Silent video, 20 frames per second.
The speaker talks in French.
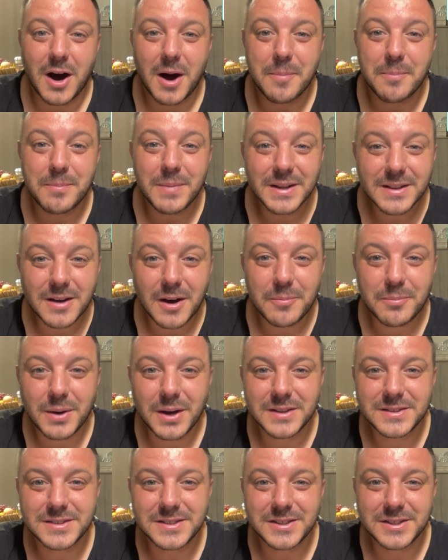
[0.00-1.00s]
à mettre en
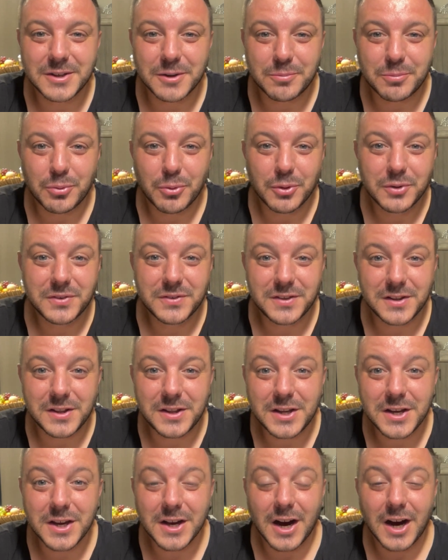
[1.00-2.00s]
pratique pour
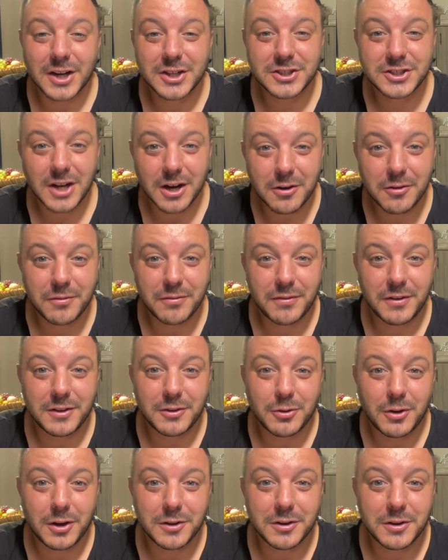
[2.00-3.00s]
signer à chaque fin
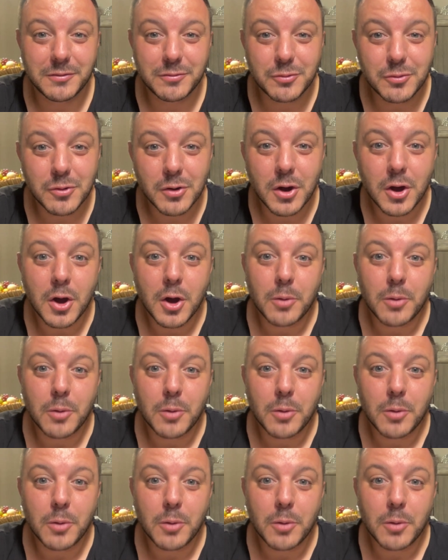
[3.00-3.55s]
de rendez-vous